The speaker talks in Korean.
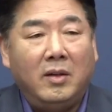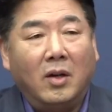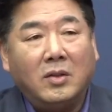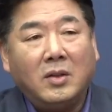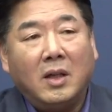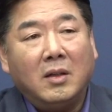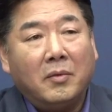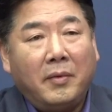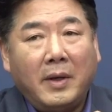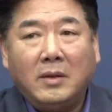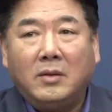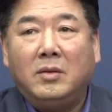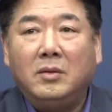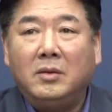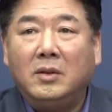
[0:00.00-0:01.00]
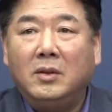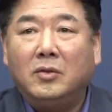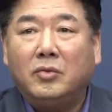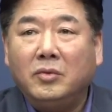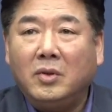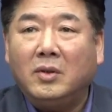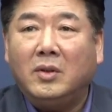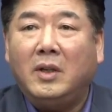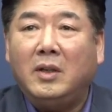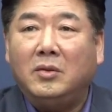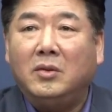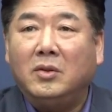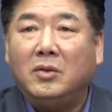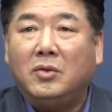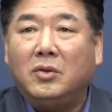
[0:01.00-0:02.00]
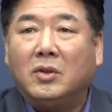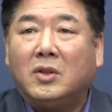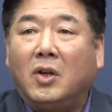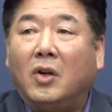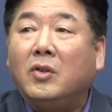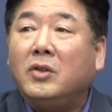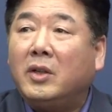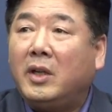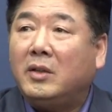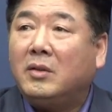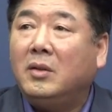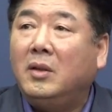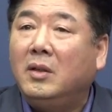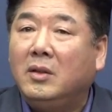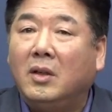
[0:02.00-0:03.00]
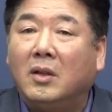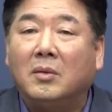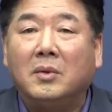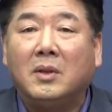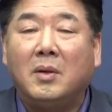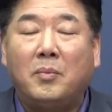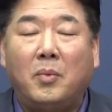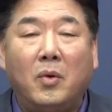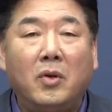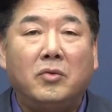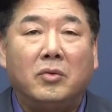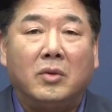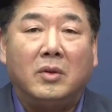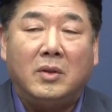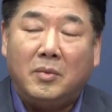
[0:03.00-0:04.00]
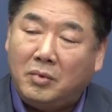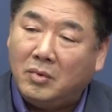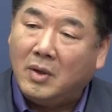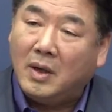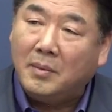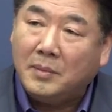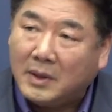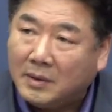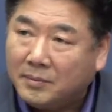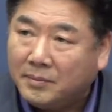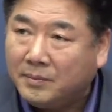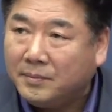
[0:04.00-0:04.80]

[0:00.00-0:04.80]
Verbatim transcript: 역사적 팩트를 순서대로 쭉 정렬해서 여러분께 보여준 것에 불과합니다.